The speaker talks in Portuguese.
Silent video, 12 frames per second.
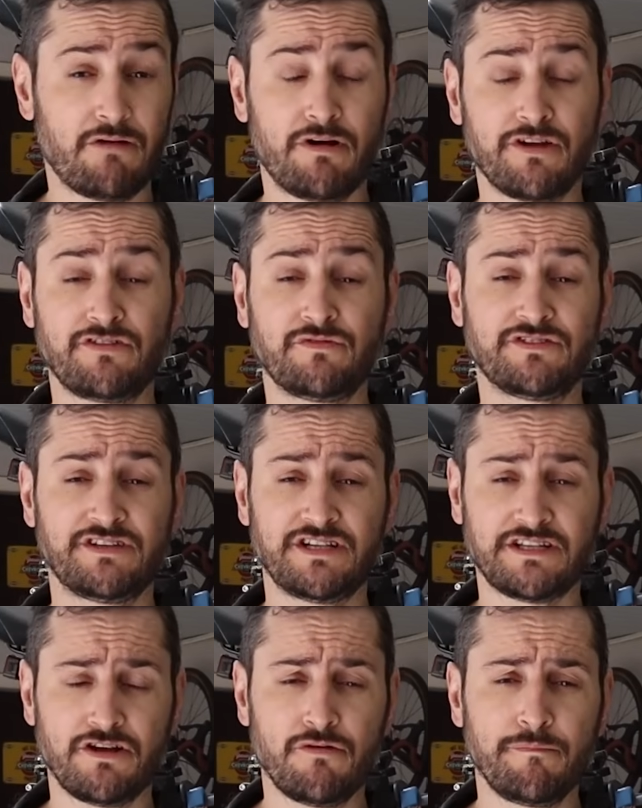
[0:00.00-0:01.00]
Agora, se você
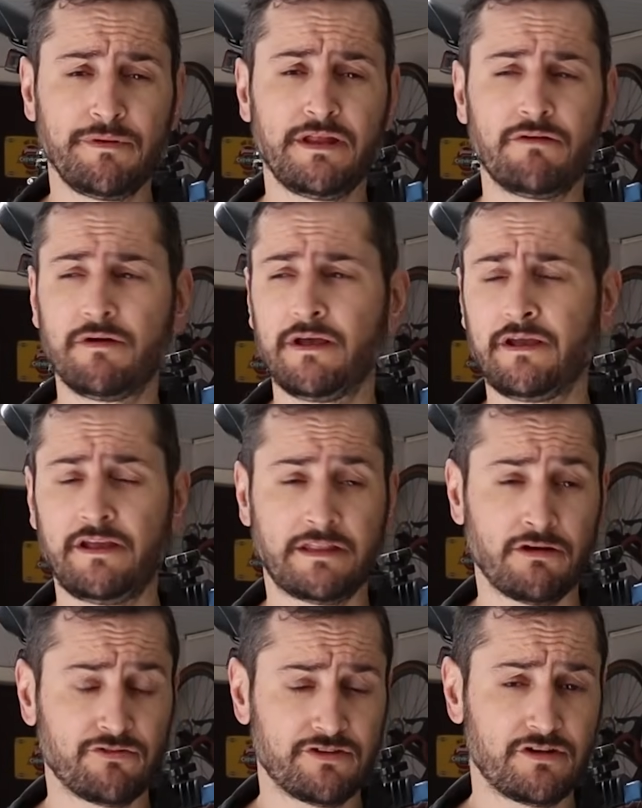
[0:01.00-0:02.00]
já tem um pneu aí que
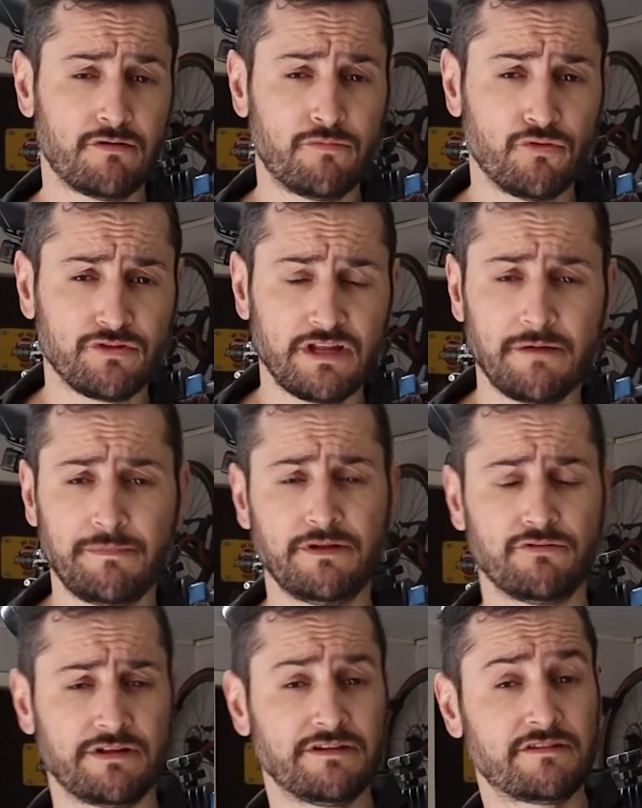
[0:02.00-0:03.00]
está usando há um bom tempo e
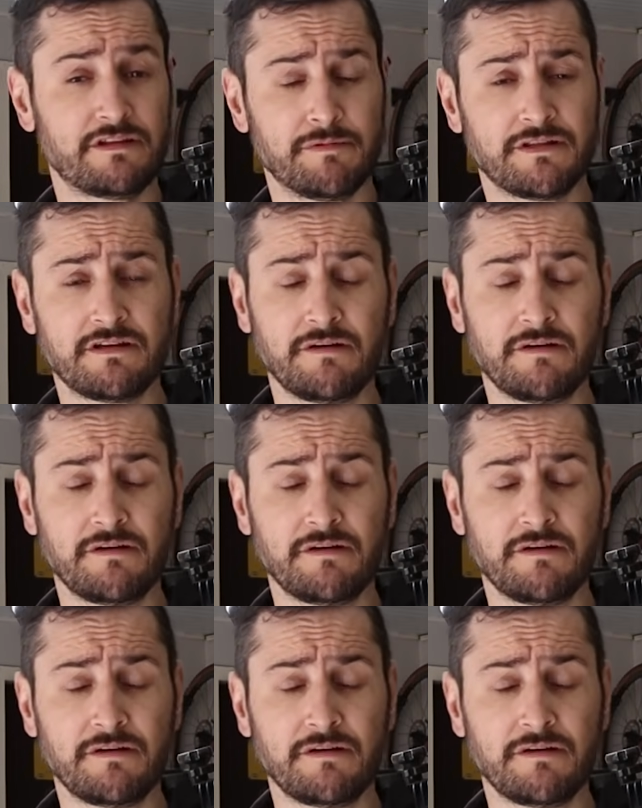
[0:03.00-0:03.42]
não tem sistema